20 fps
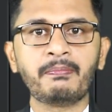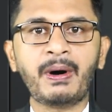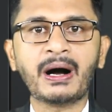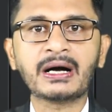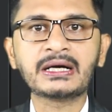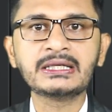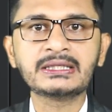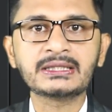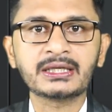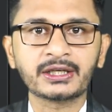
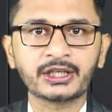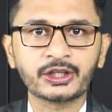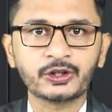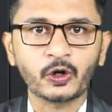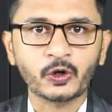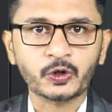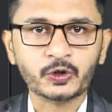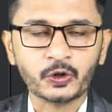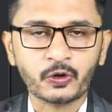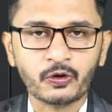পাকিস্তানকে
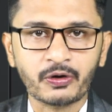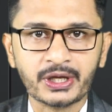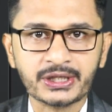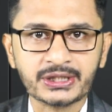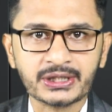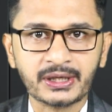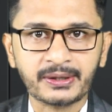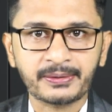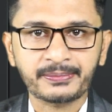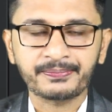ধ্বংস করা
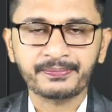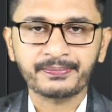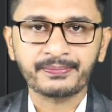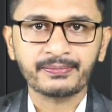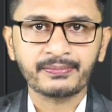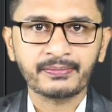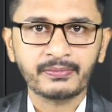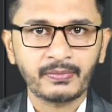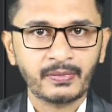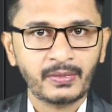যায়
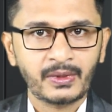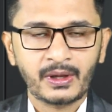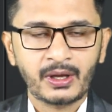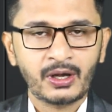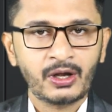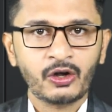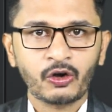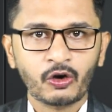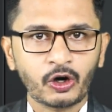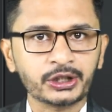
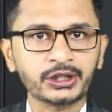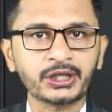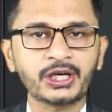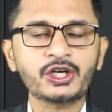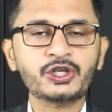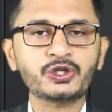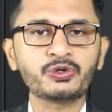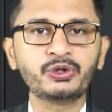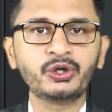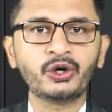
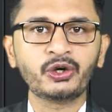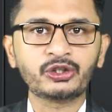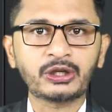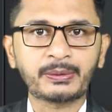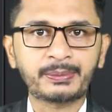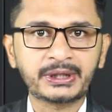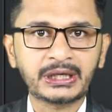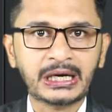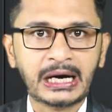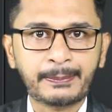কথাটা শুনে হয়তো
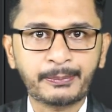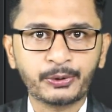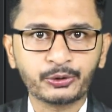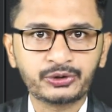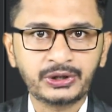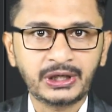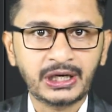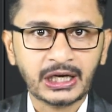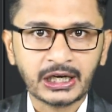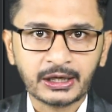আপনাদের
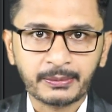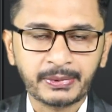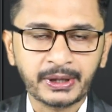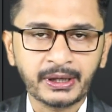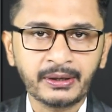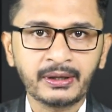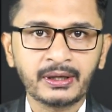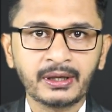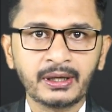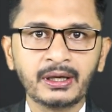আপত্তি লাগবে